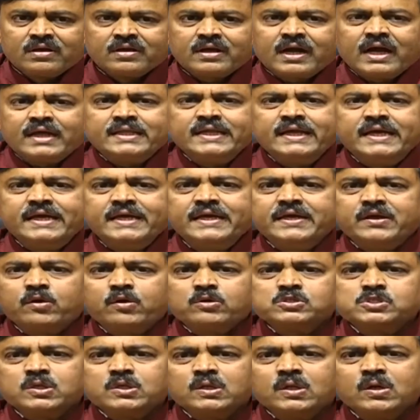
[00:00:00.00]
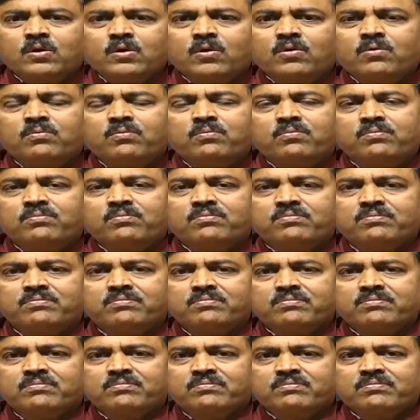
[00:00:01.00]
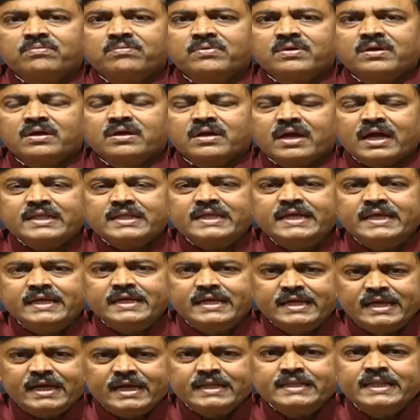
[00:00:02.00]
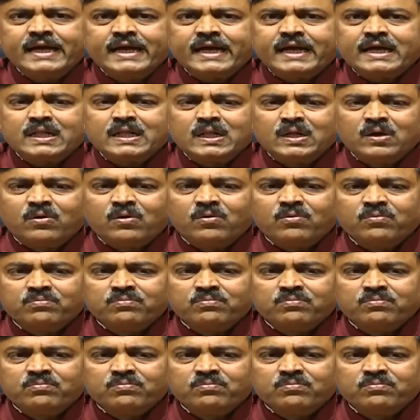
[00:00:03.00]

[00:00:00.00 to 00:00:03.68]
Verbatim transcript: కానీ ఈ రోజుల్లో కానీ ఈ ఎన్నికల్లో